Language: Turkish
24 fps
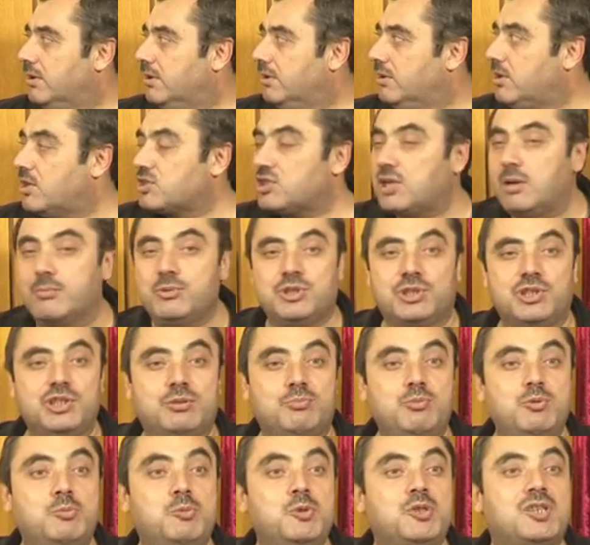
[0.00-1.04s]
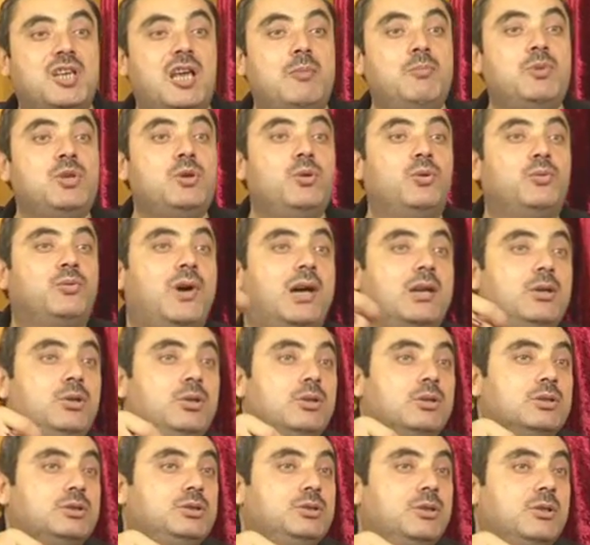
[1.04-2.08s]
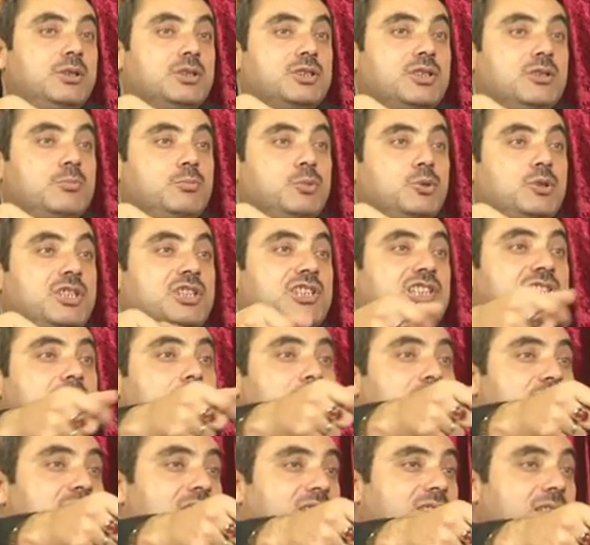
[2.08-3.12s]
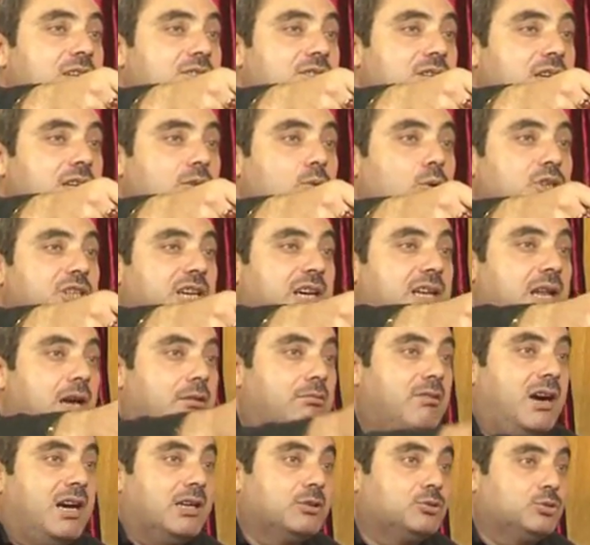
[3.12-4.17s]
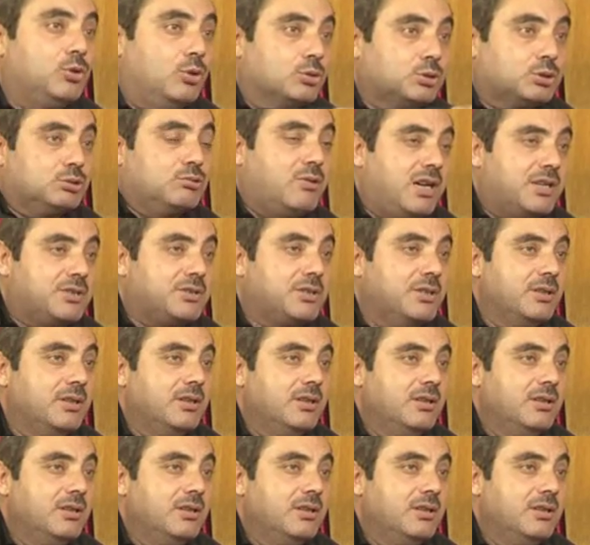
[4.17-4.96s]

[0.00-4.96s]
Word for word: Yaşamış gitmiş bir kemiği ufalıyor. Diyor ki bunu kim diriltecek? O gene var, tozu var.